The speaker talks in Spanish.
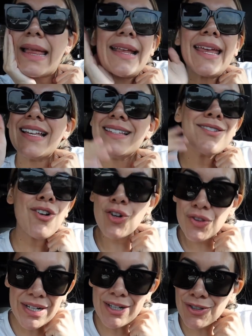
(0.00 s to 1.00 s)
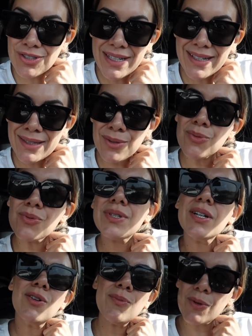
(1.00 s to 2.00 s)
que haces otra cosa que te
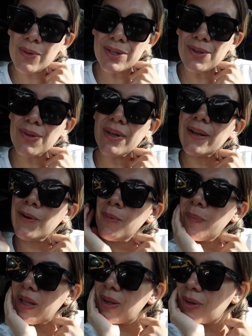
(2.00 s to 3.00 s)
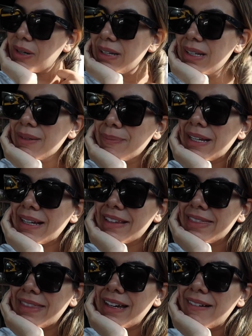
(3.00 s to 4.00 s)
gusta, como cuando yo era compradora y me
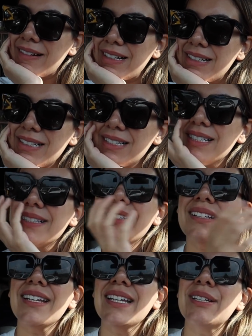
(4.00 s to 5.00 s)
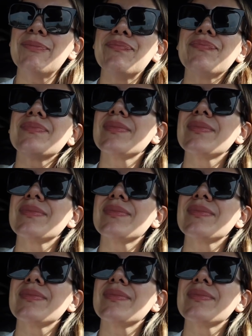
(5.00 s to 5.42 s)
encantaba em,